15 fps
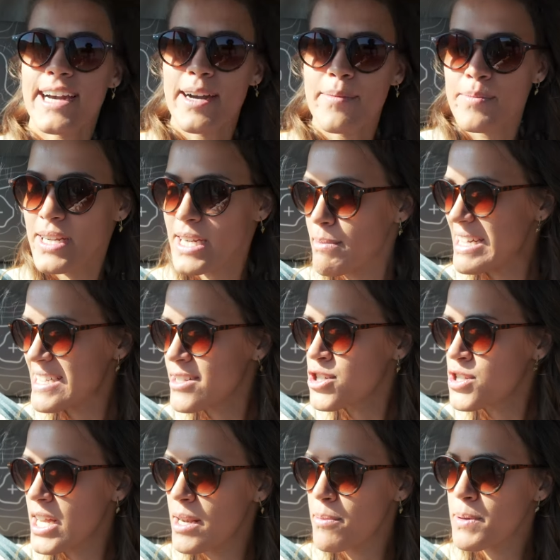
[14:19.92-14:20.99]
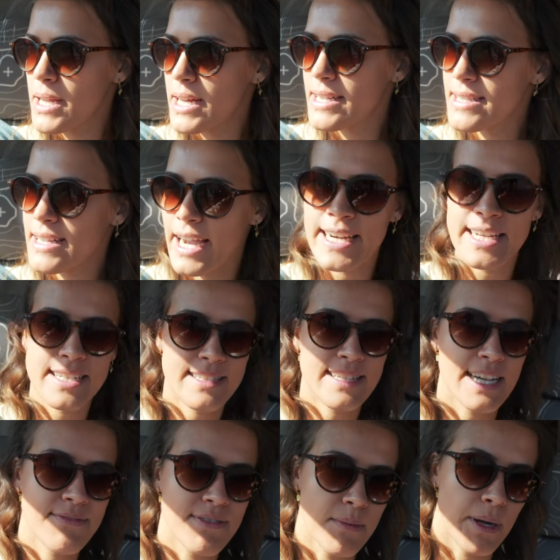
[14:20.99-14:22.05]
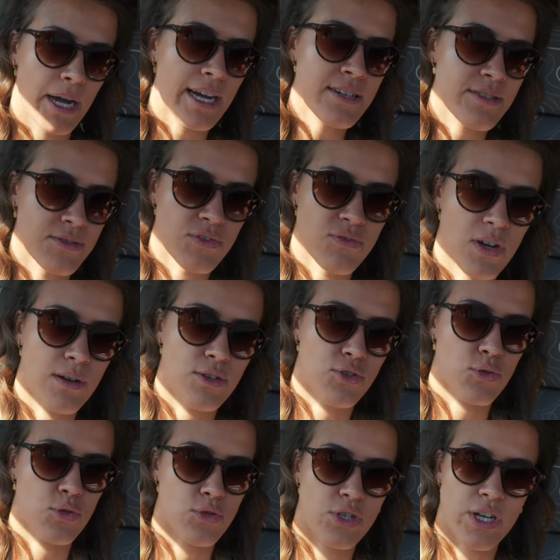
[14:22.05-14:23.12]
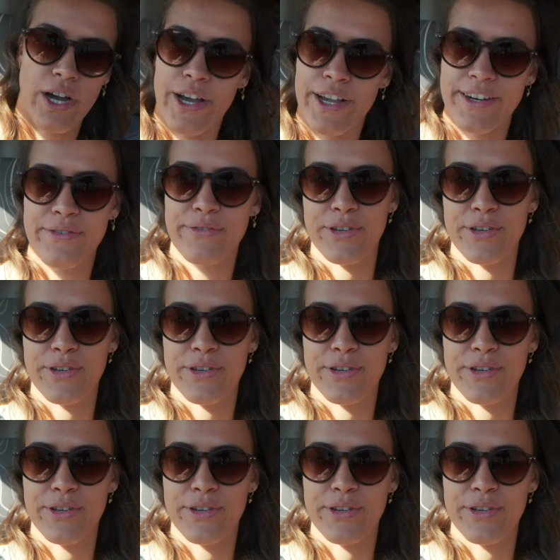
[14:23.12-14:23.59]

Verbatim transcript: haben an dem letzten Stellplatz einige Zeit verbracht, und zwar so drei,